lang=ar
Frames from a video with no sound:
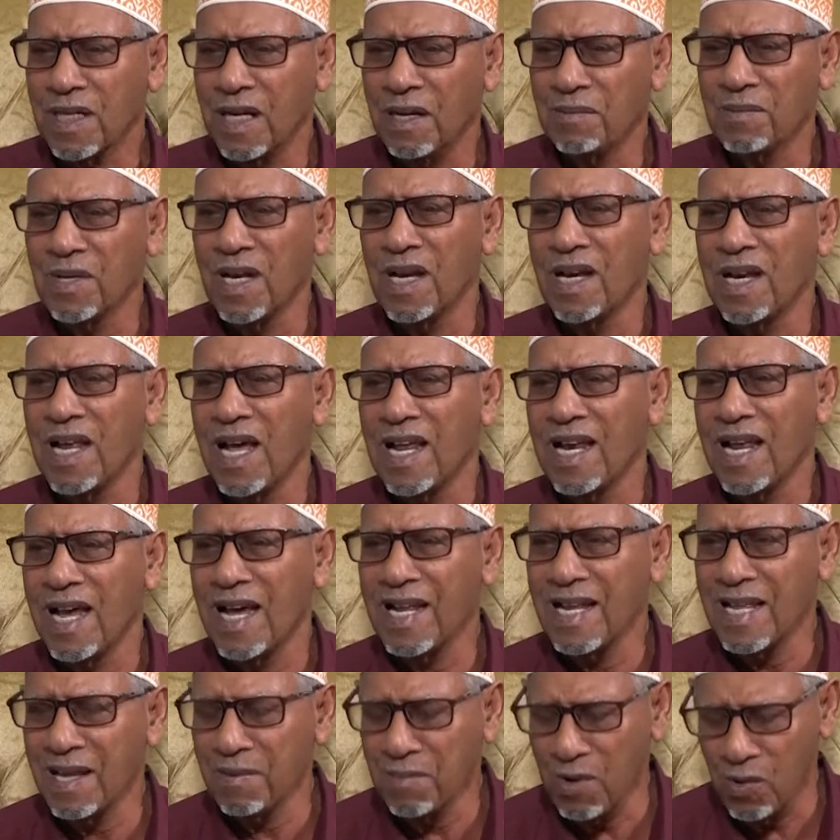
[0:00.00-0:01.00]
الحمد لله
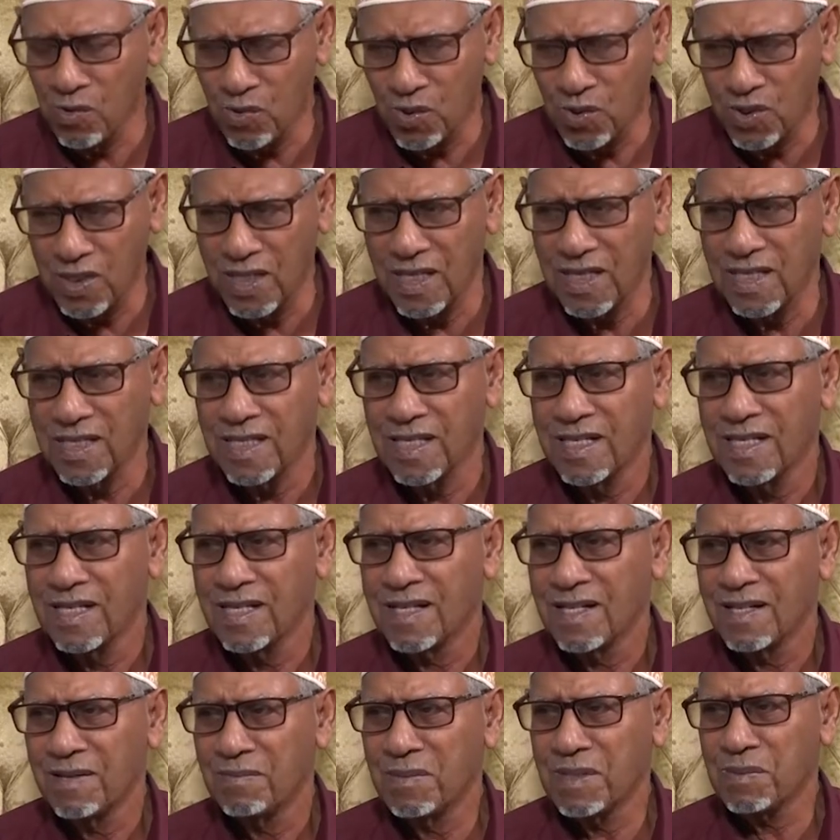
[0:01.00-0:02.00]
الان هي موجوده
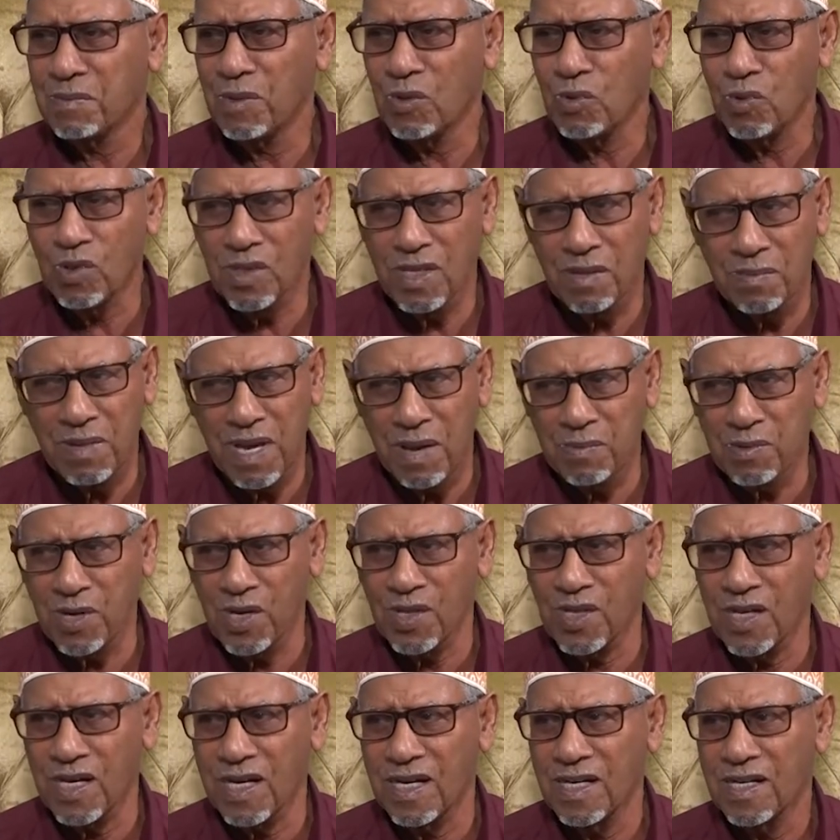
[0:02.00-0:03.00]
بس موجوده ما هي
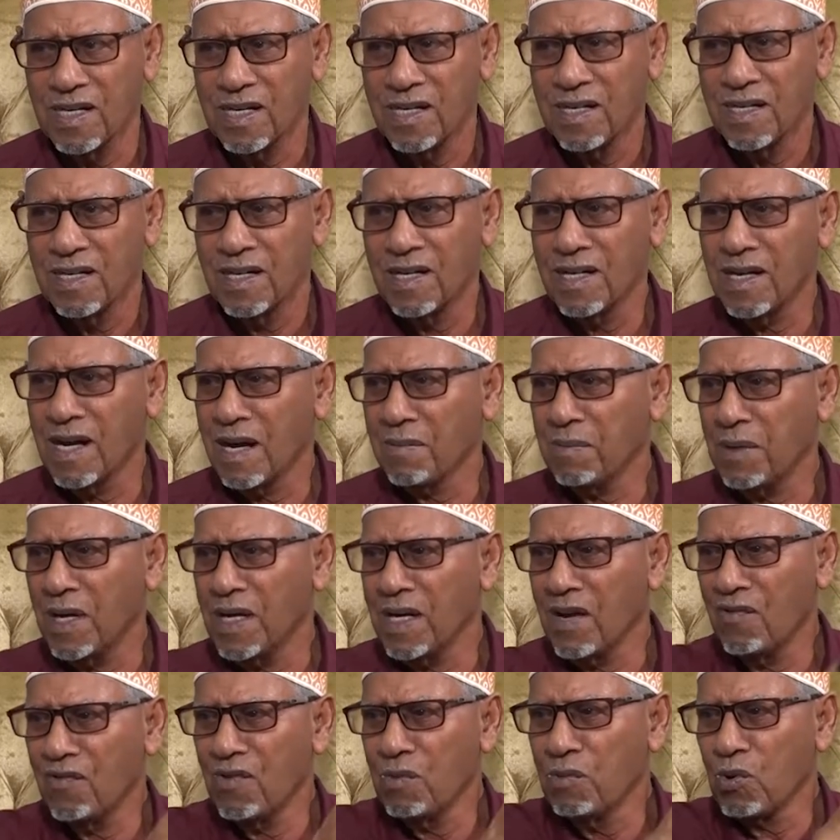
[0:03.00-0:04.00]
بكثره هناك
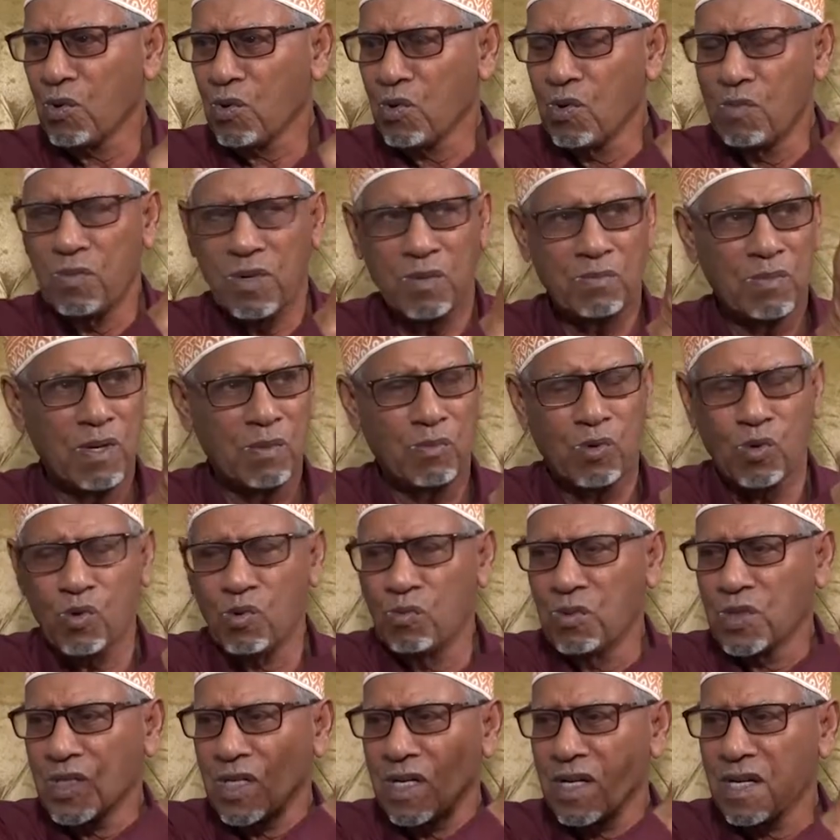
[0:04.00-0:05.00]
معنا في بروم من
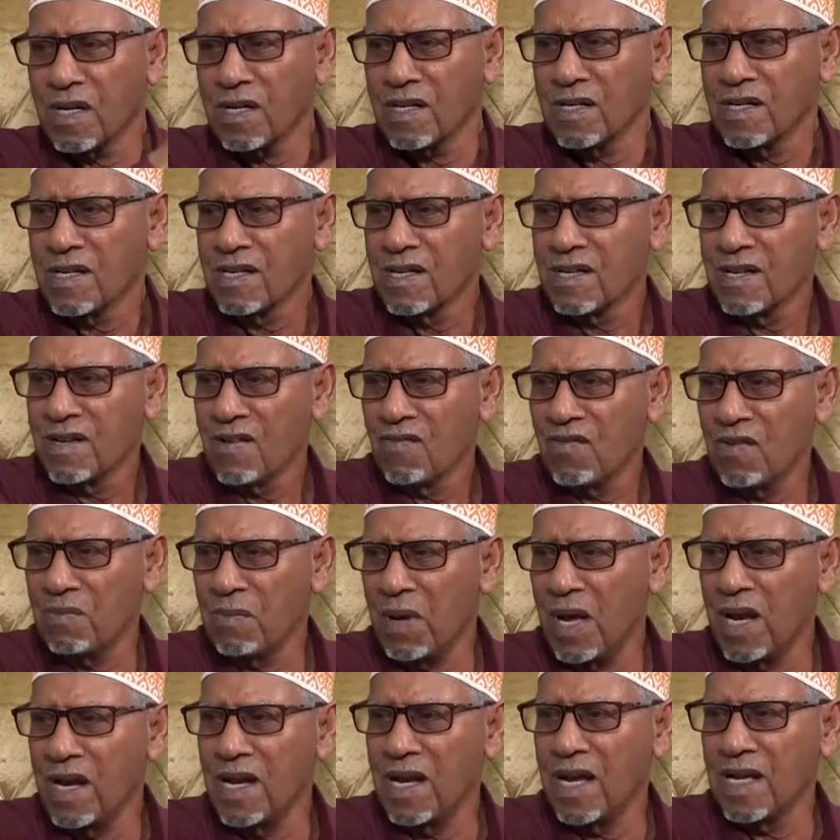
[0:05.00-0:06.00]
بروم وشرم
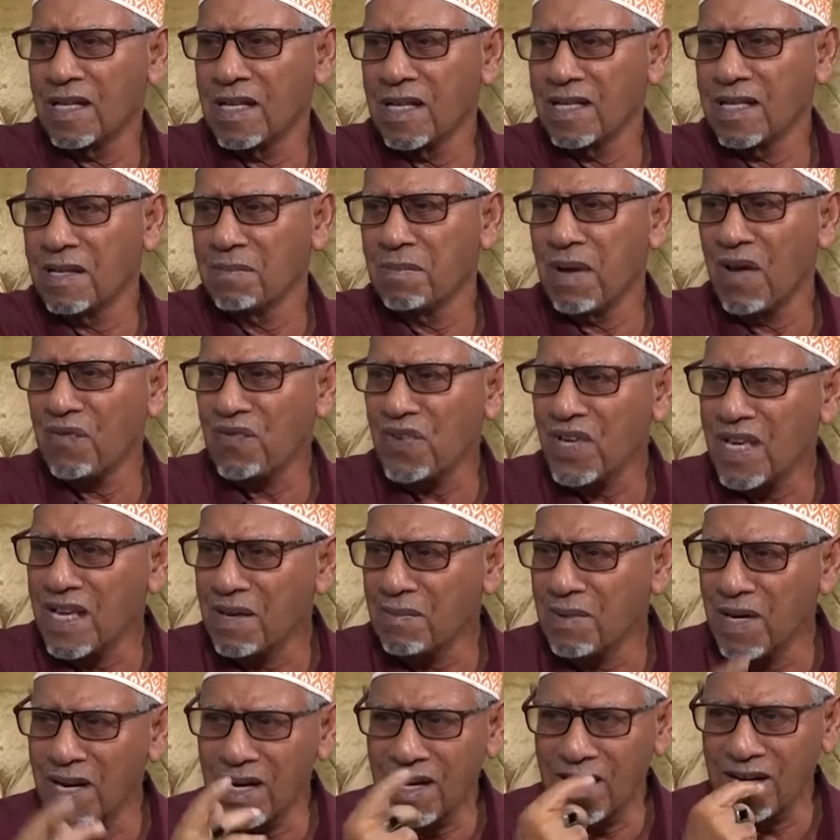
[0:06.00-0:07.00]
المحلات اللي ما فيه
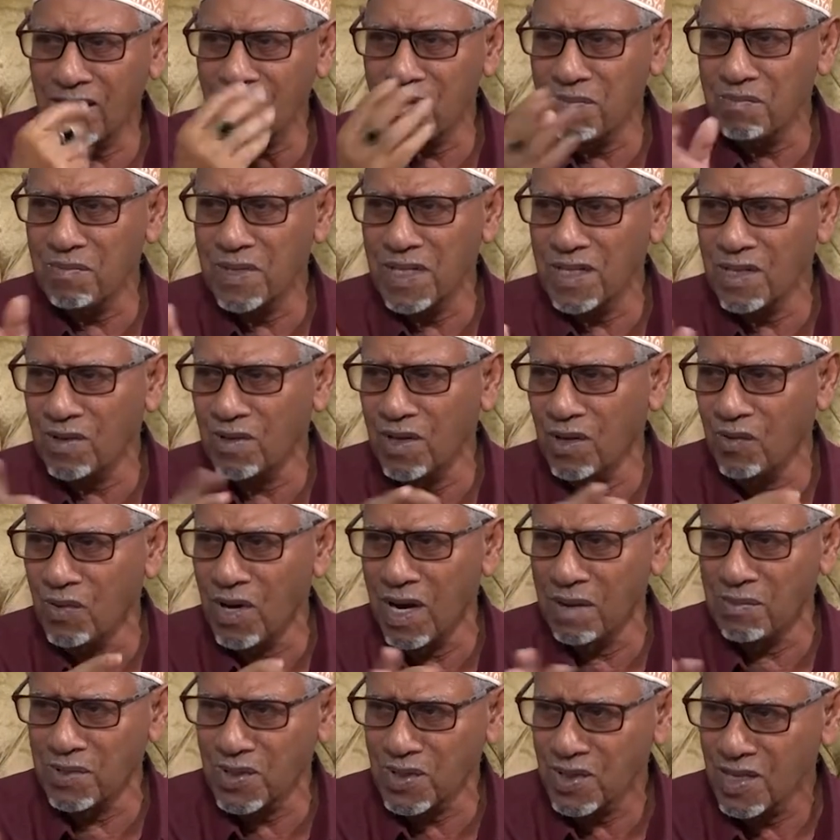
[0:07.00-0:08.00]
من الخمه
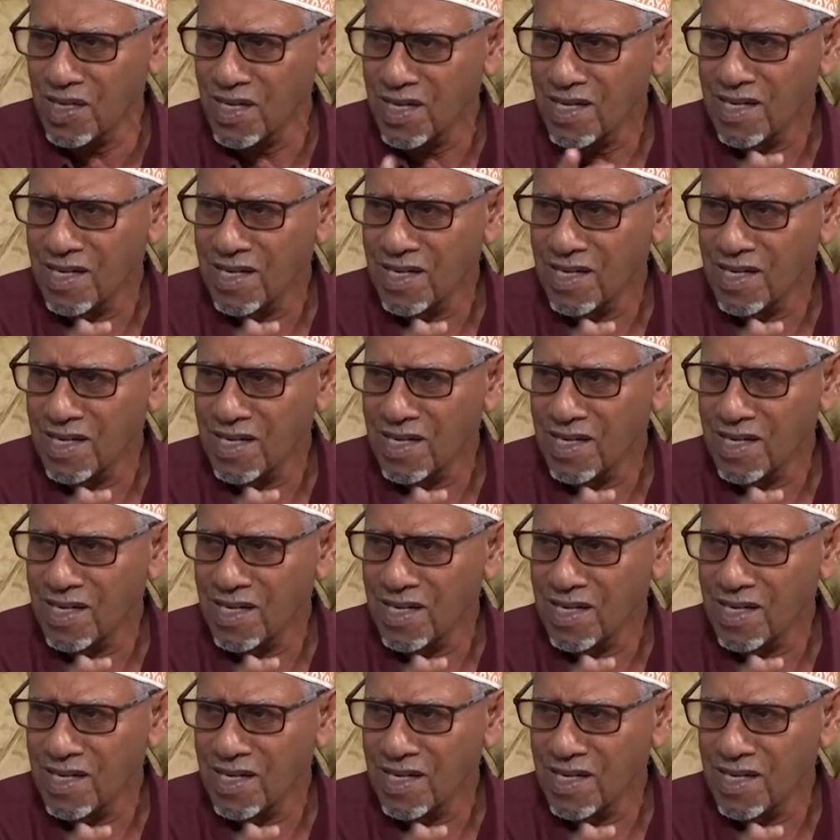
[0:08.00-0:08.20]
والحوابس